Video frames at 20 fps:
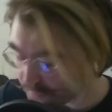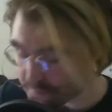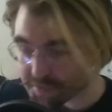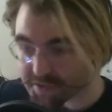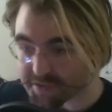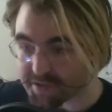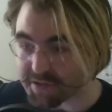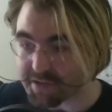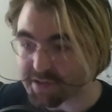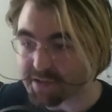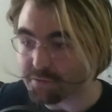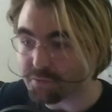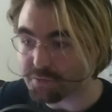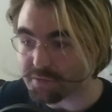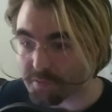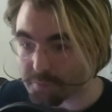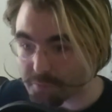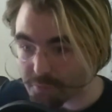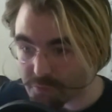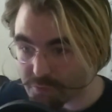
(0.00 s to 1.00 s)
ce qui vous
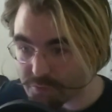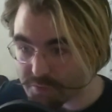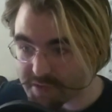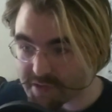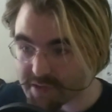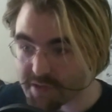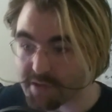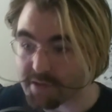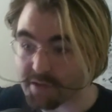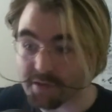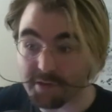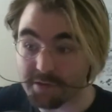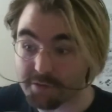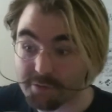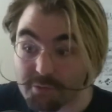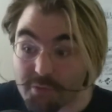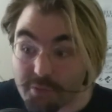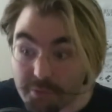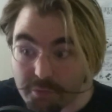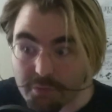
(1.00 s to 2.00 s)
semble utile et ce
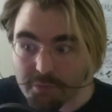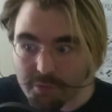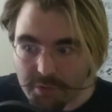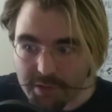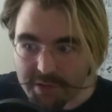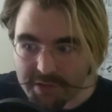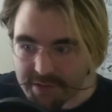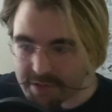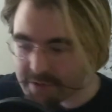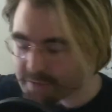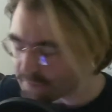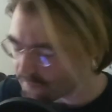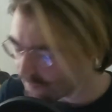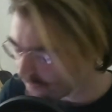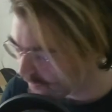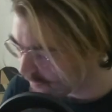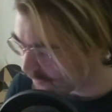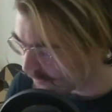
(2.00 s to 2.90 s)
que vous connaissez. Ne